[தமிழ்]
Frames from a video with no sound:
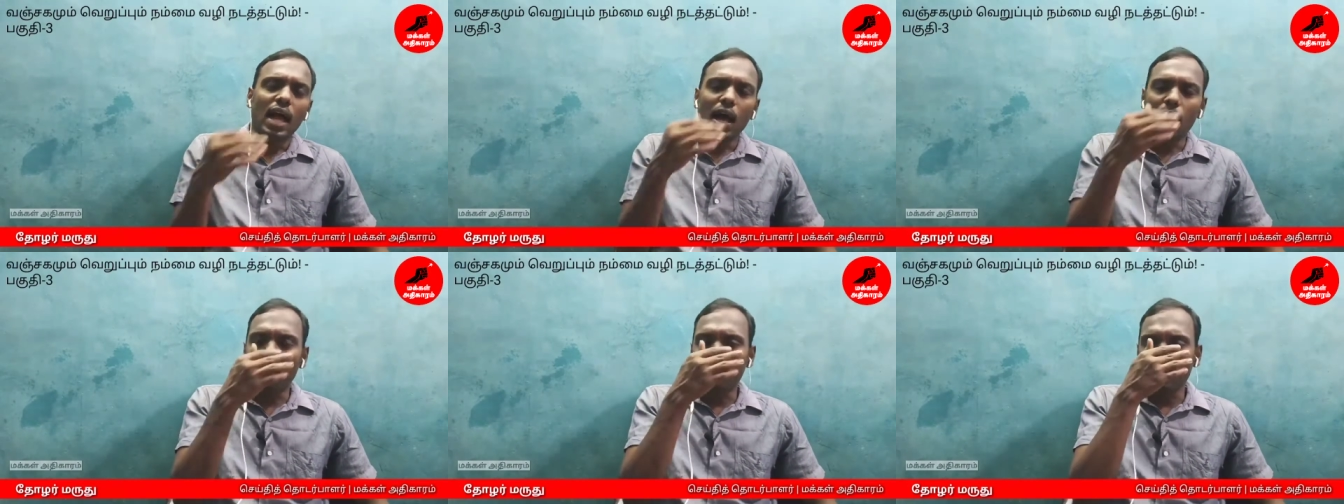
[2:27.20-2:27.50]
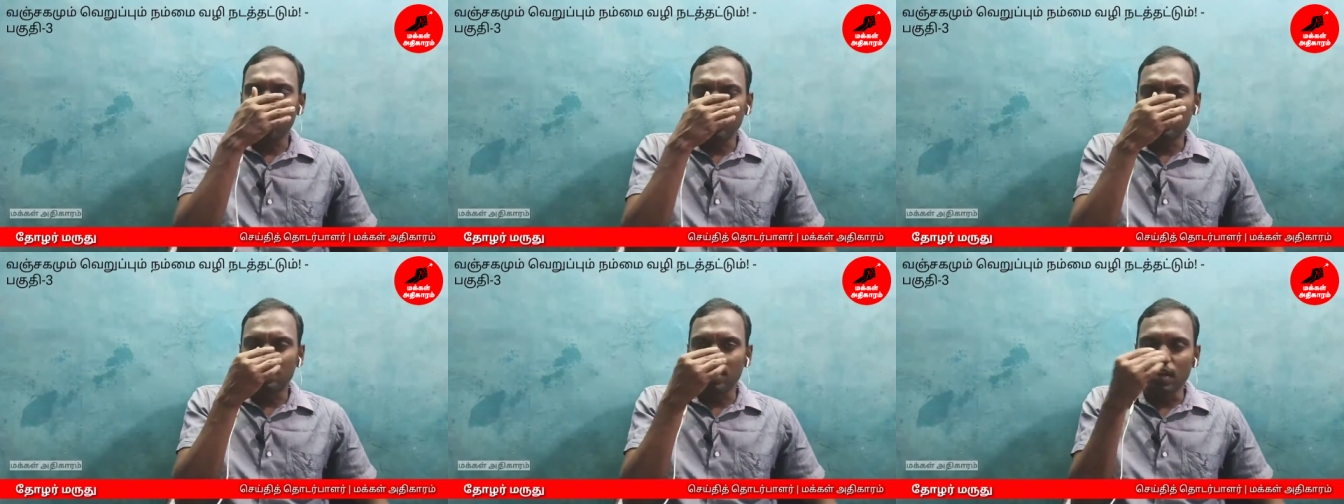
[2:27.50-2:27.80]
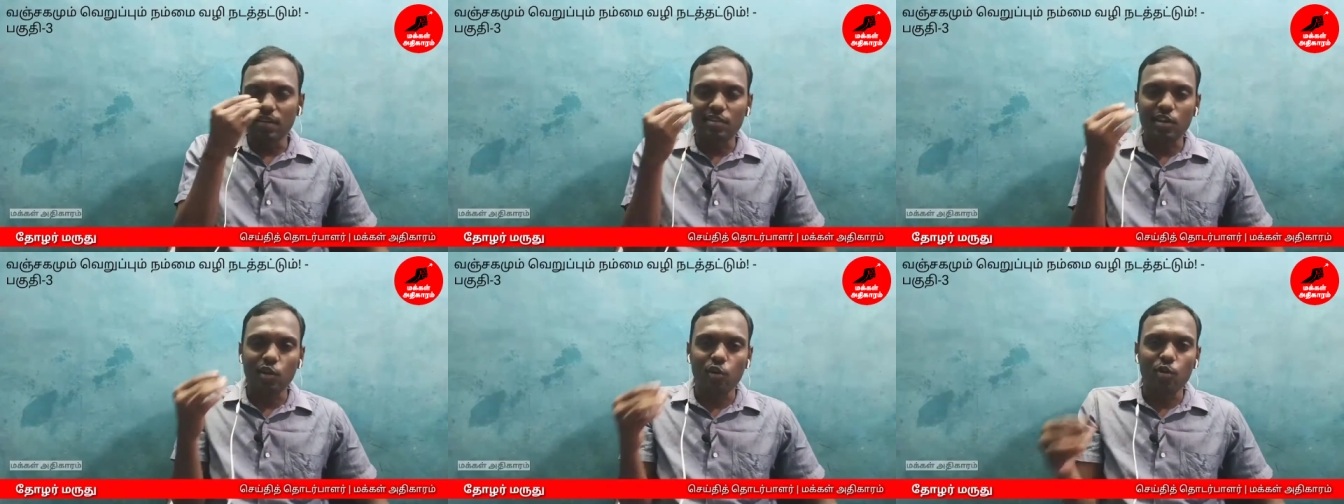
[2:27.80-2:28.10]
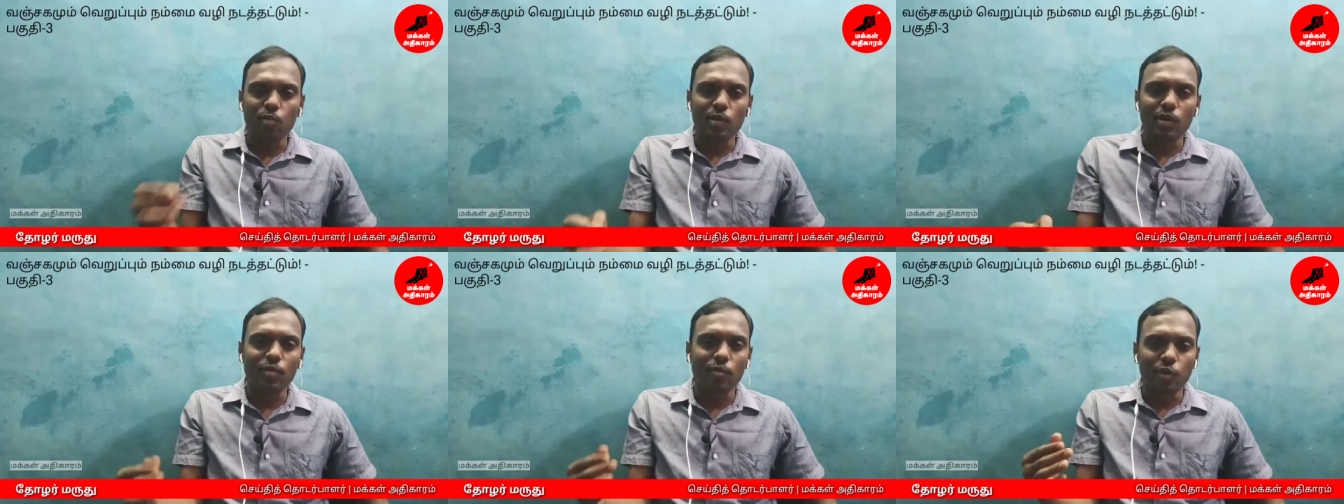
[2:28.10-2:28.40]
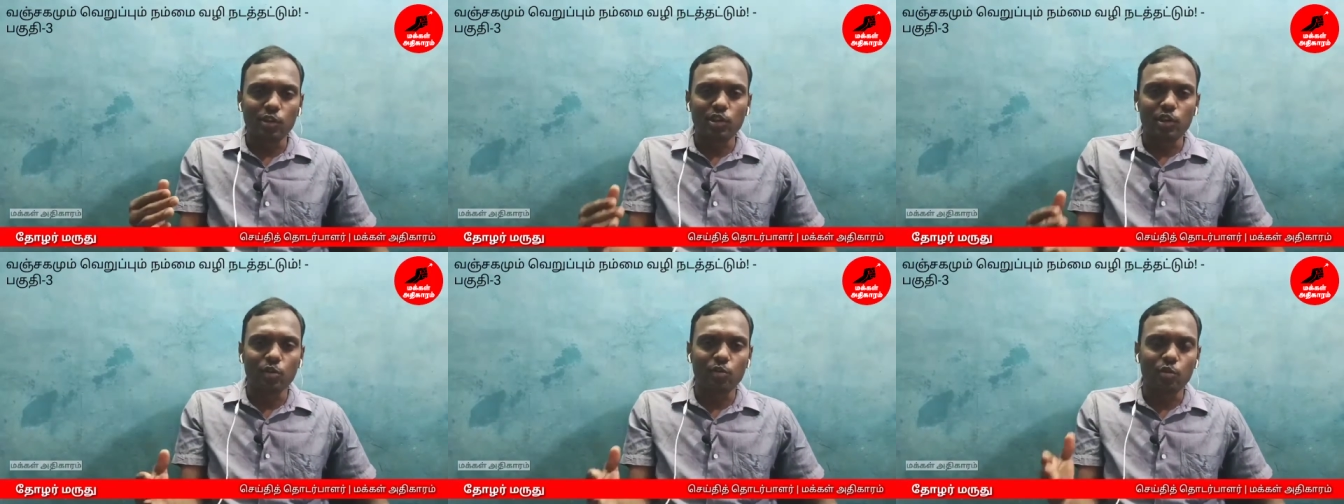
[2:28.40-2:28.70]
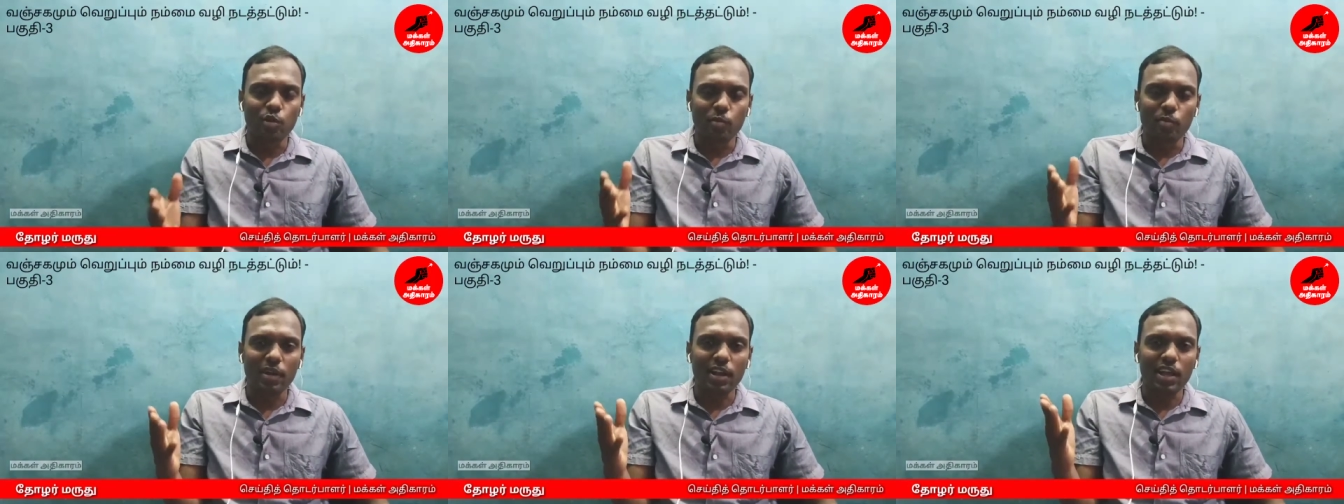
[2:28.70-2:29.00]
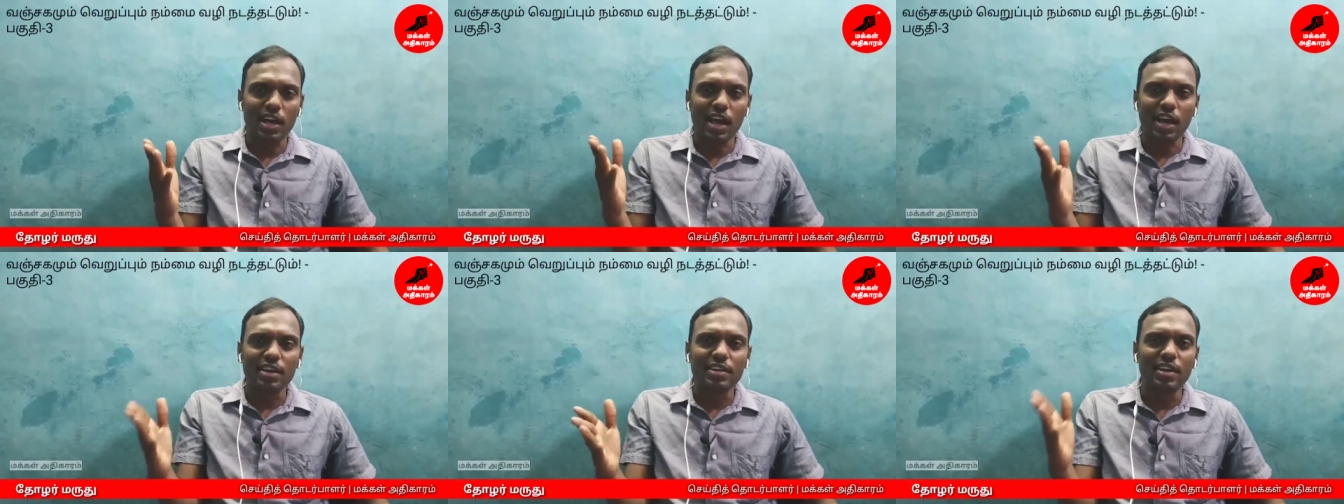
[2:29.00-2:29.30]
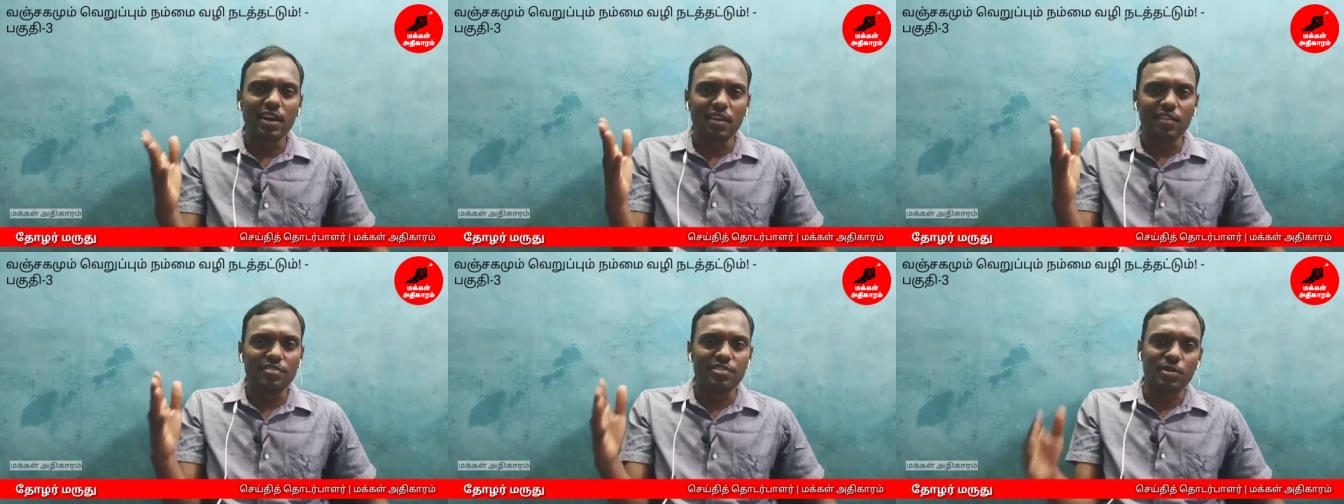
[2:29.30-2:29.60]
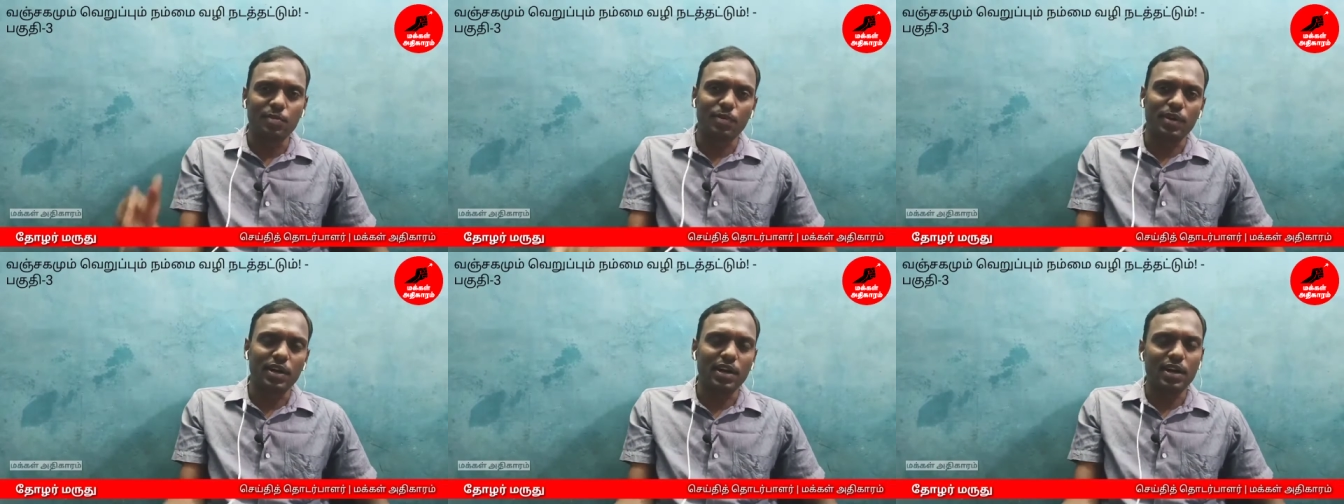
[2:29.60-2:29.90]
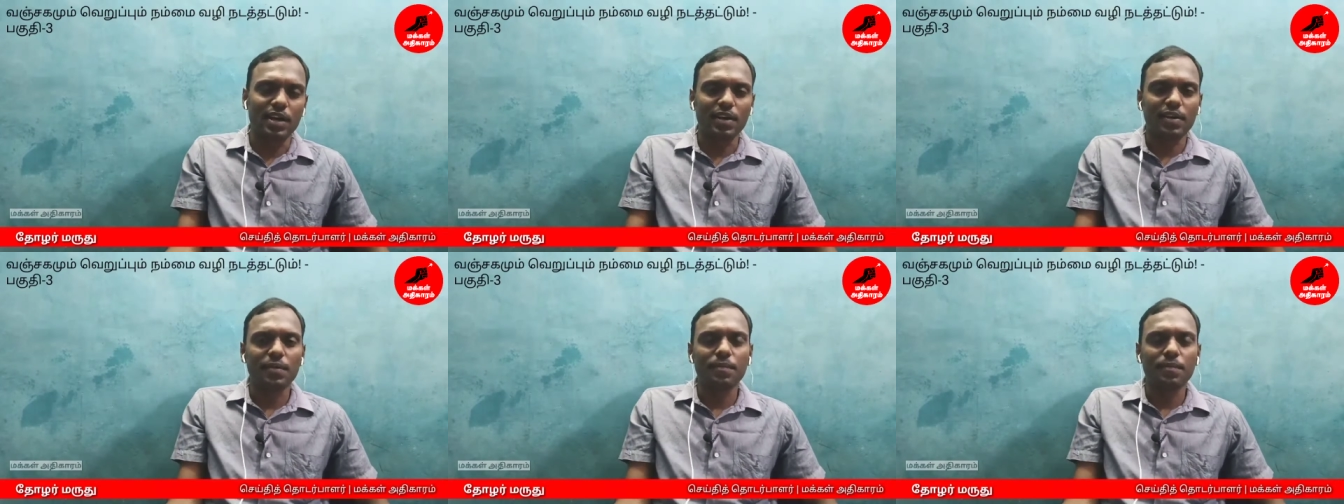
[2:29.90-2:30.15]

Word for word: அப்போ சின்ன சின்ன ரூமில் ஒவ்வொருத்தரும் கூறுமையான ஆயுதங்கள் வச்சுருப்பாங்க